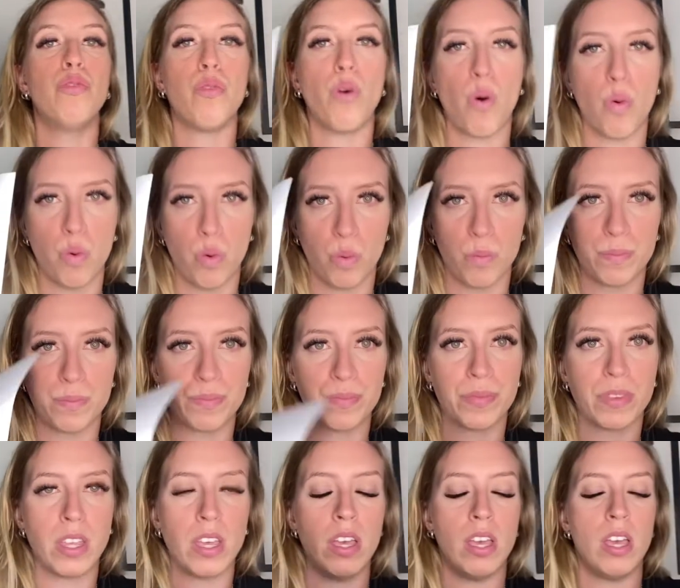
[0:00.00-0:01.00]
voo.
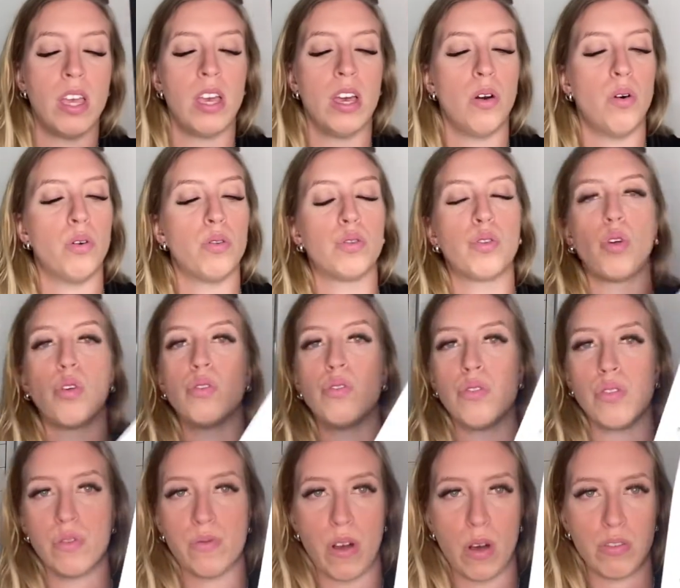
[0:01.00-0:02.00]
Todos
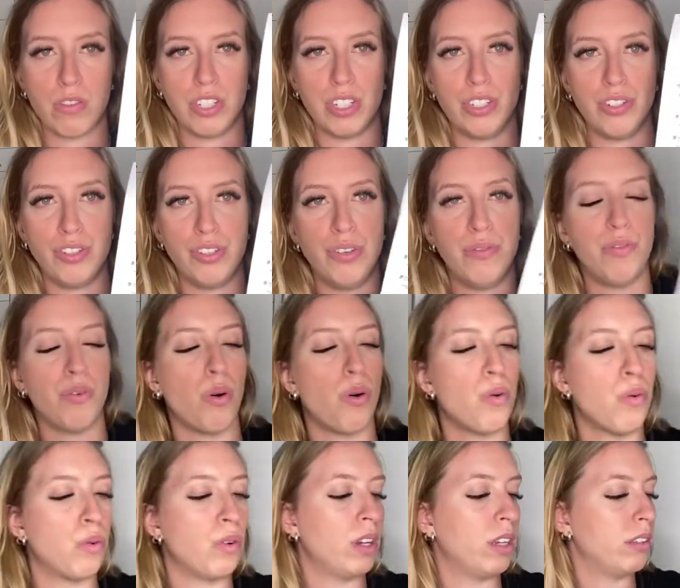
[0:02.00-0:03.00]
os vouchers de
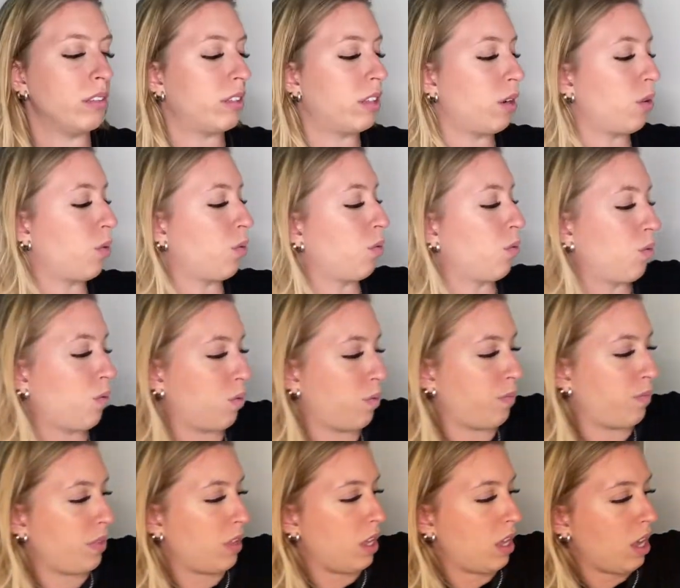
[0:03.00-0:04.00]
voo, então
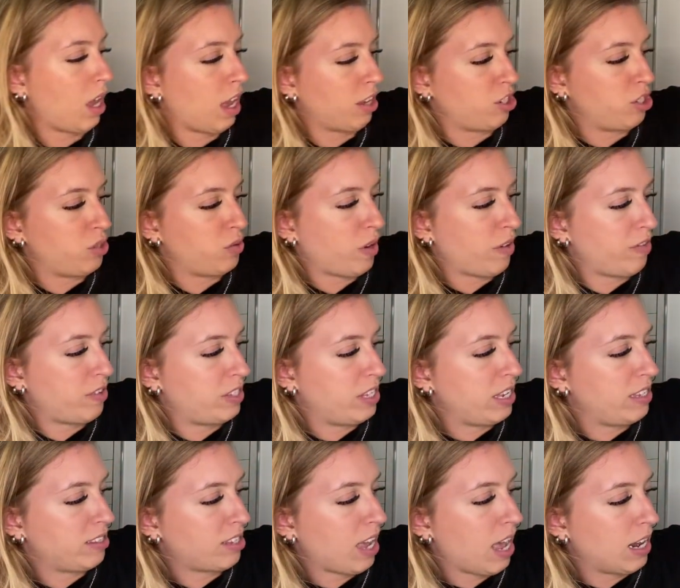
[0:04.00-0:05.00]
a gente vai
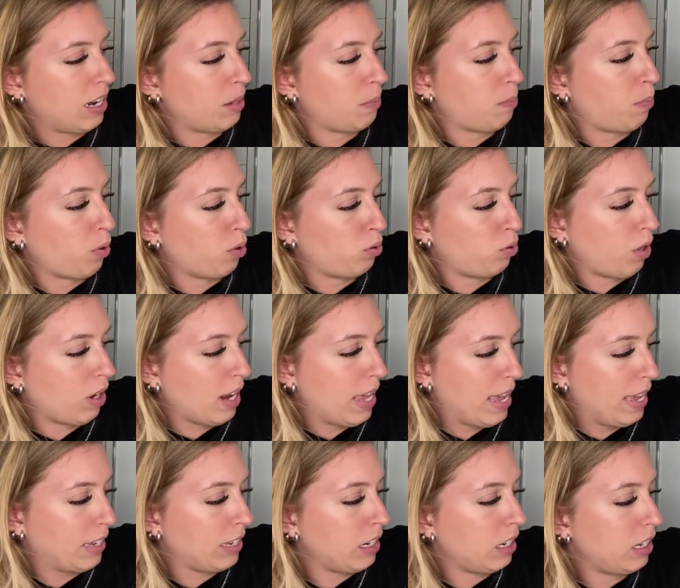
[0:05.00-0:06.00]
fazer escala em Porto
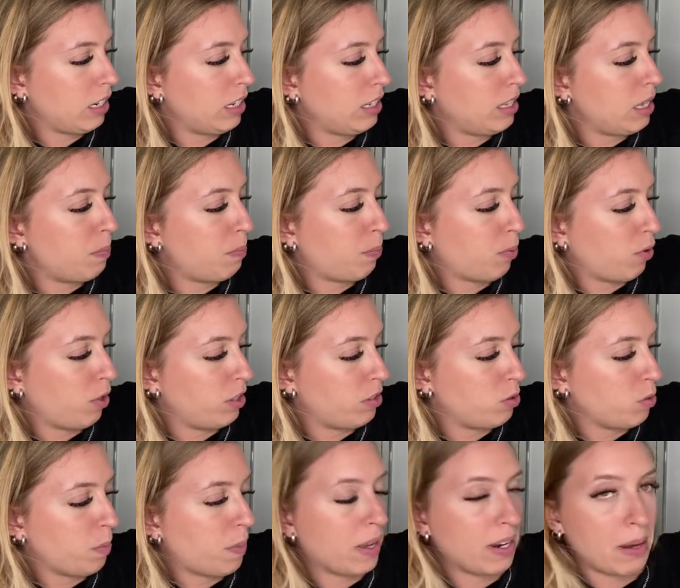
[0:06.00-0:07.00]
Alegre e depois
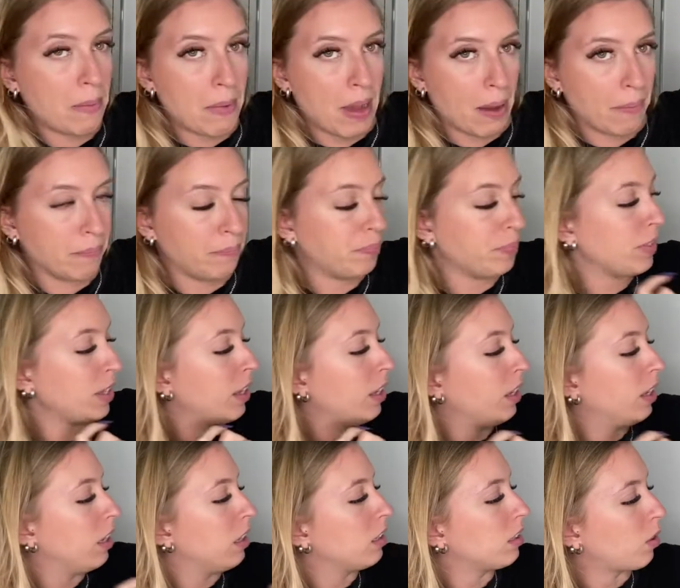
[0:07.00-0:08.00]
no Panamá.
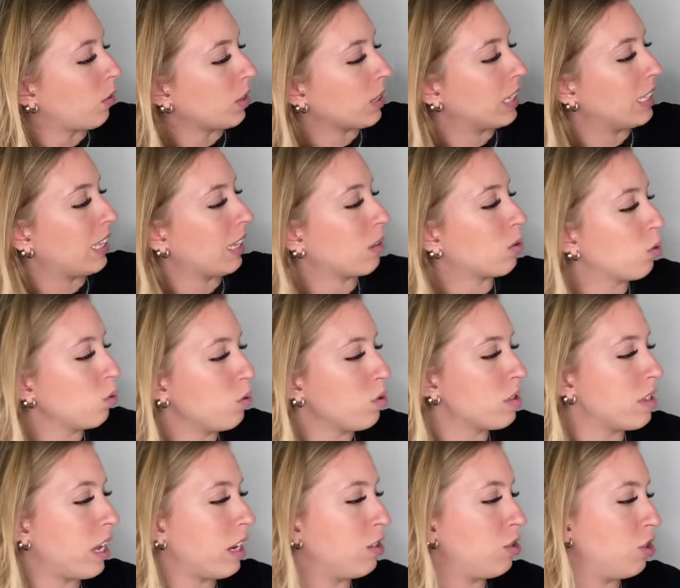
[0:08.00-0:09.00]
Então aqui tá tudo
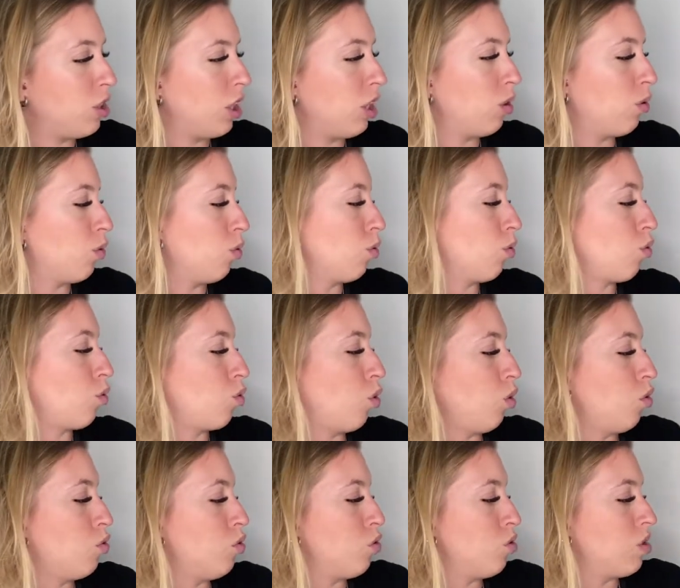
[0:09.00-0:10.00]
certinho,
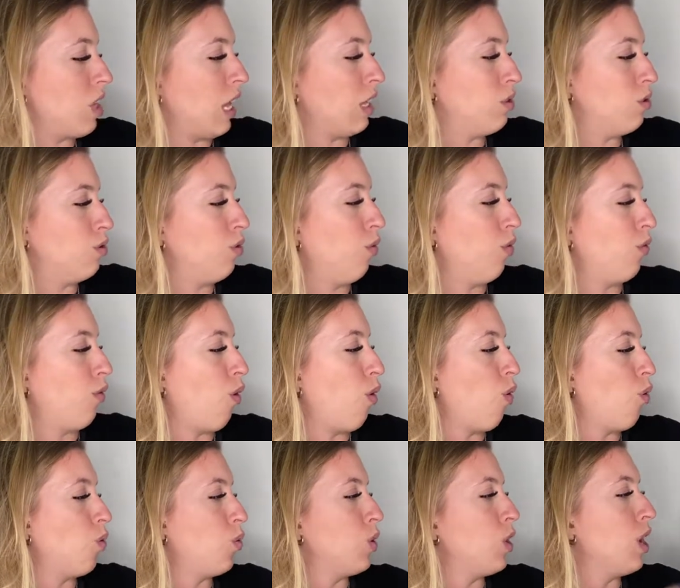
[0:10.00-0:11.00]
todos os dados do
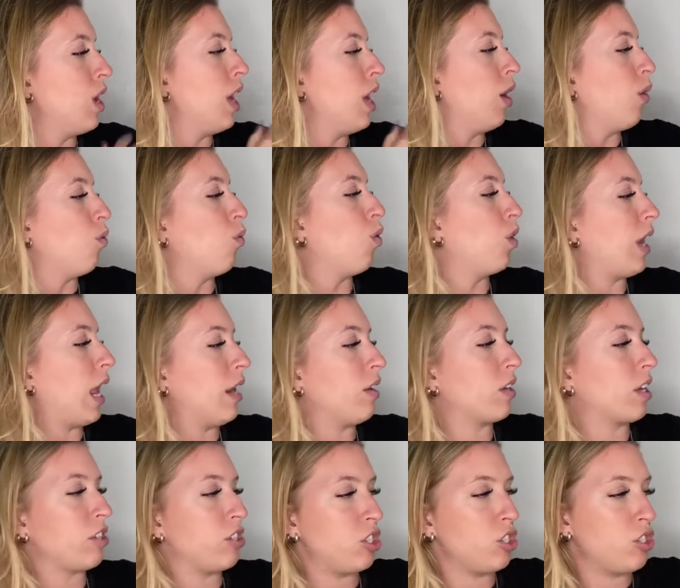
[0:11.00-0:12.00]
voo, o horário
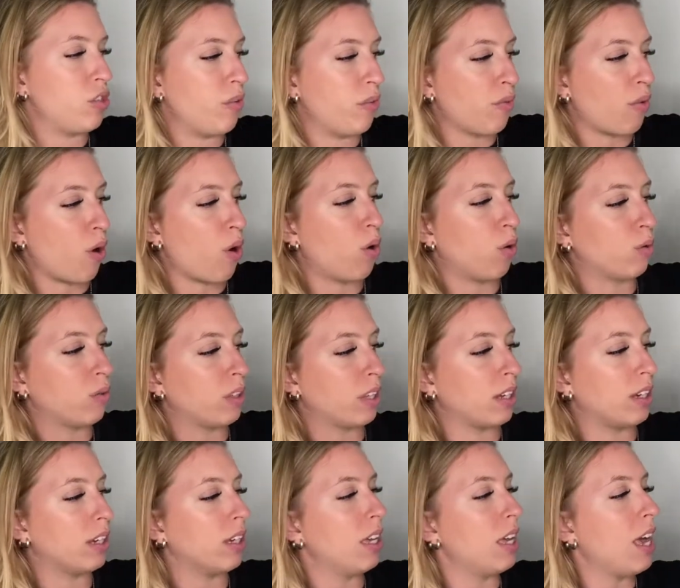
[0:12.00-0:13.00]
que a gente
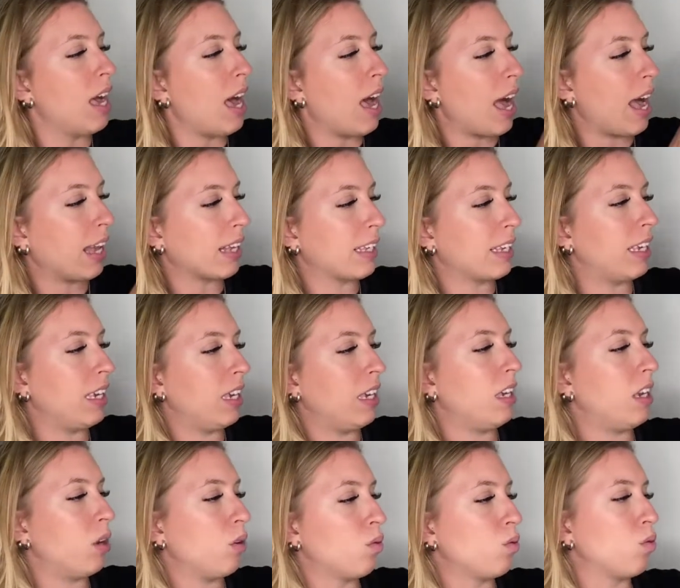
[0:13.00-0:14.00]
volta, aqui
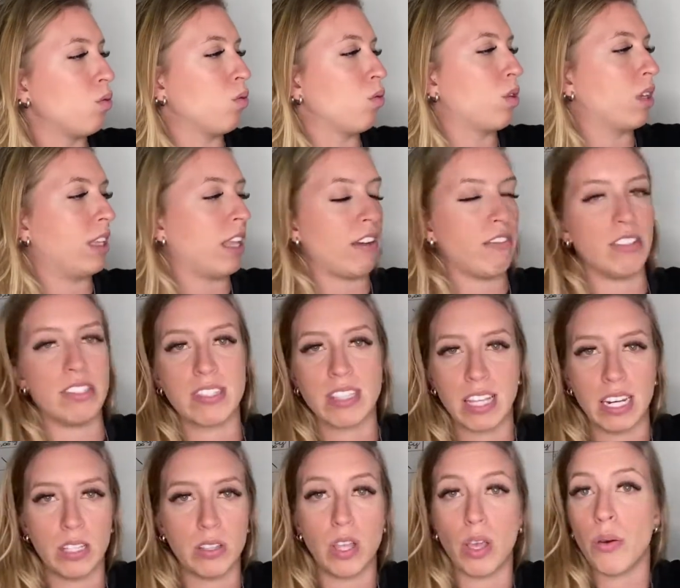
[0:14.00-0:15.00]
o que tava
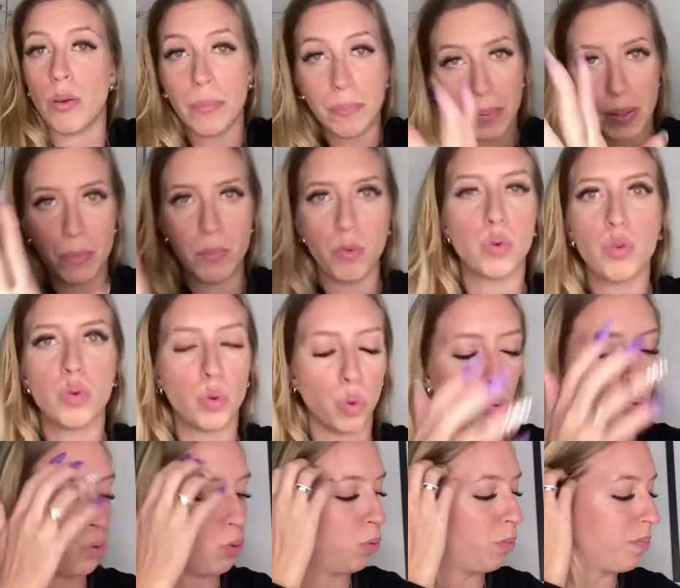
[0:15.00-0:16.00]
escrito, eu imprimo
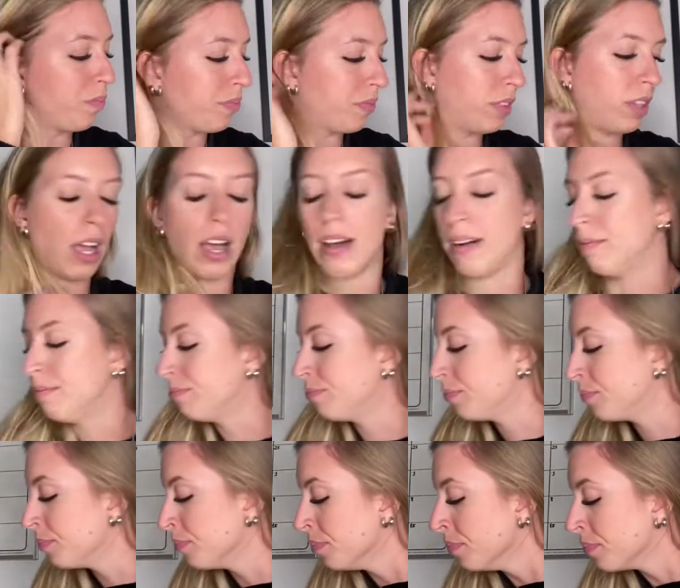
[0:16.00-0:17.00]
tudo, tá?
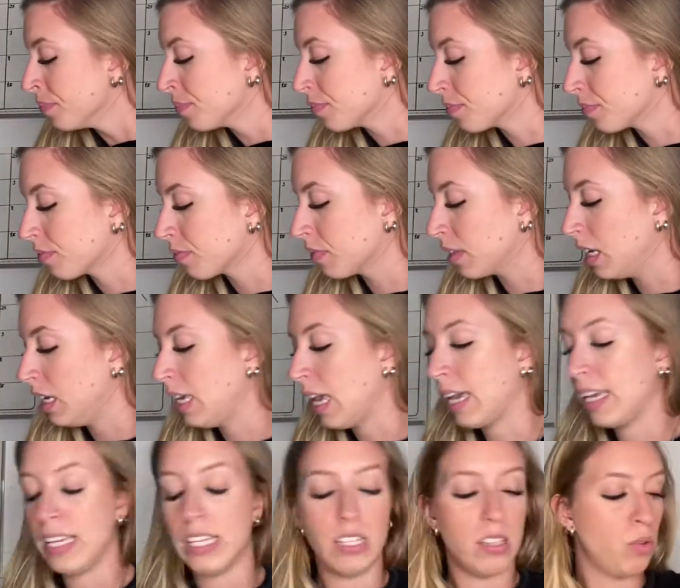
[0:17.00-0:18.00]
E
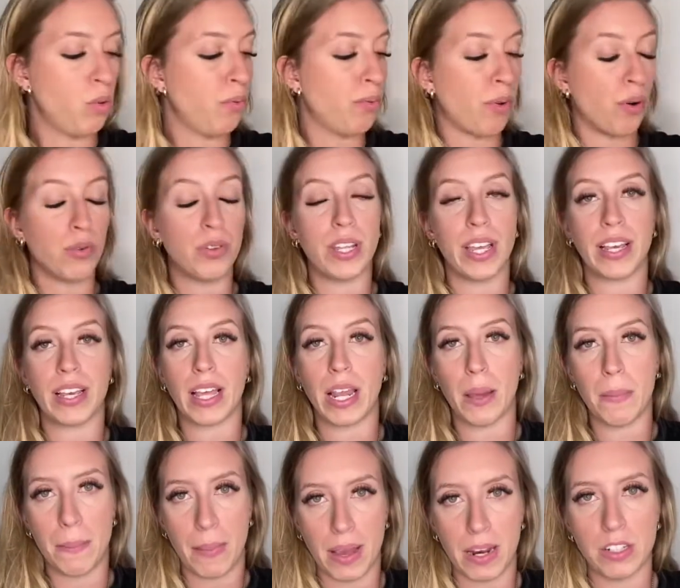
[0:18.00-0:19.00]
aí, do voo tem
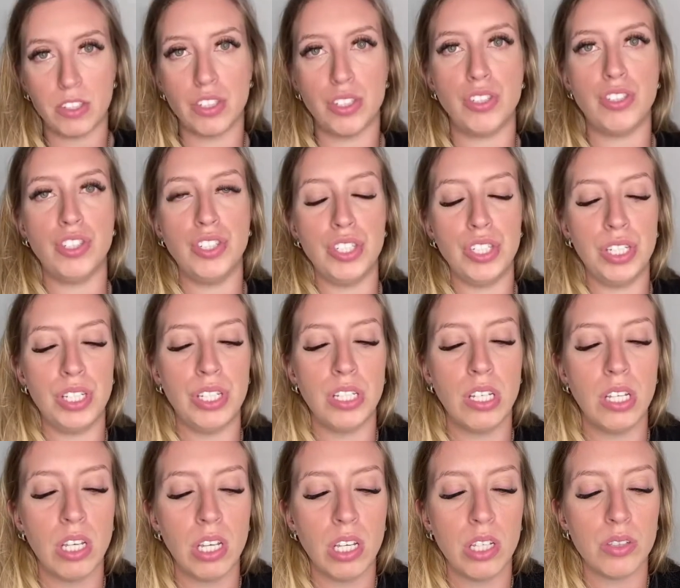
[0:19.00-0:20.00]
aquela parte de
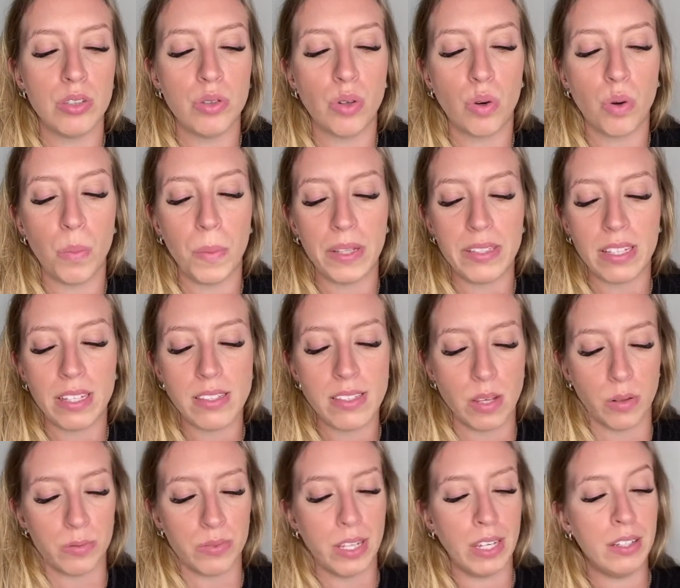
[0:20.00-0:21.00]

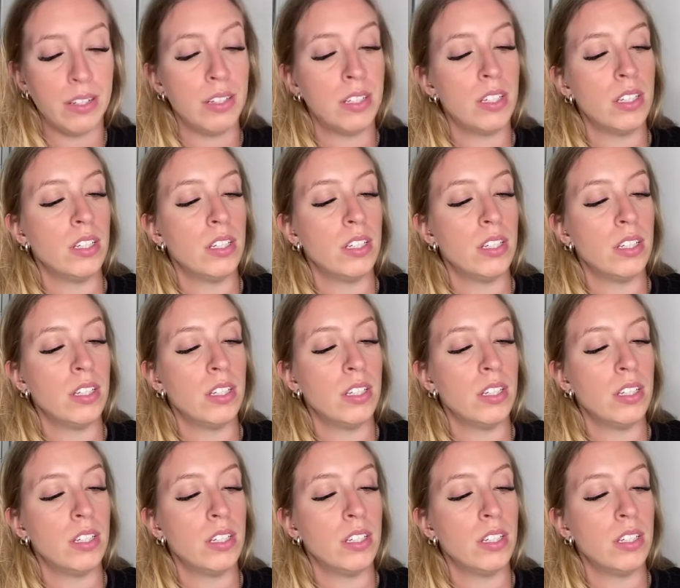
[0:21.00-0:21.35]
documentação, né?